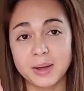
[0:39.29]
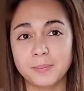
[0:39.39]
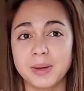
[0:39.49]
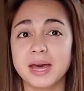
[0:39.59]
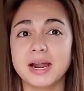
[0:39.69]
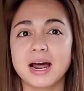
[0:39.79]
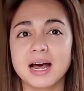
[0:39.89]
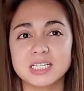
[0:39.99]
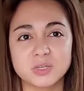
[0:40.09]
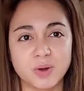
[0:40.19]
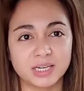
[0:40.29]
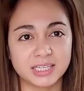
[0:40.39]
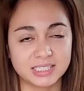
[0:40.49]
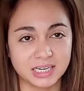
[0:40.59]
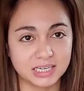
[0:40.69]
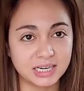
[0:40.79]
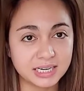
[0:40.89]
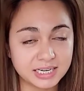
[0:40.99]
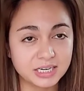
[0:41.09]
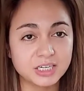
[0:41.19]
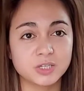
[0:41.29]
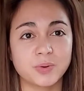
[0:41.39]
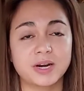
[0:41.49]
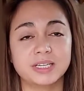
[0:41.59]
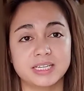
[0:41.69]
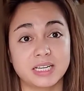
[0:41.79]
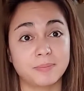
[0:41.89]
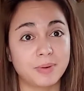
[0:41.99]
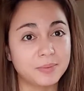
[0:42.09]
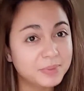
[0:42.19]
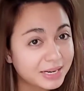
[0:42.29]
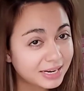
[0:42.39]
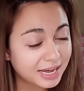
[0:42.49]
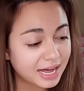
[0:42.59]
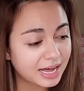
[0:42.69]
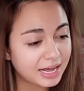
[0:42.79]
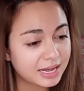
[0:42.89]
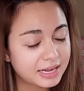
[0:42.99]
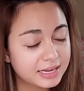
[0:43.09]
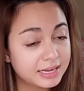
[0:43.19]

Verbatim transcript: pera, swerte sa career, swerte sa pamilya.